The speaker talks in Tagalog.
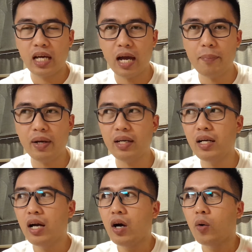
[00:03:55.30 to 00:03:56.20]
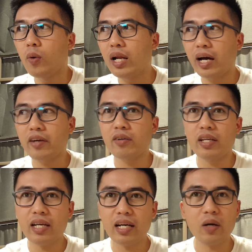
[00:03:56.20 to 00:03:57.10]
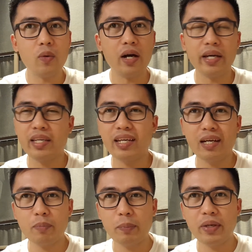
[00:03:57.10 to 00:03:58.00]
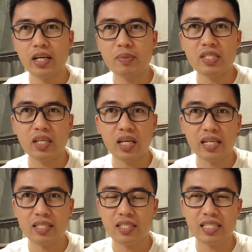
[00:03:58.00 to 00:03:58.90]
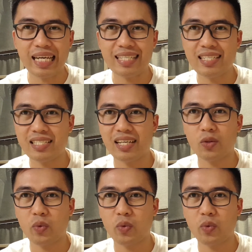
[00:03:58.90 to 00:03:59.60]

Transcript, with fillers: habang wala kayong ginagawa, hindi nagpipick up si, as, si assistant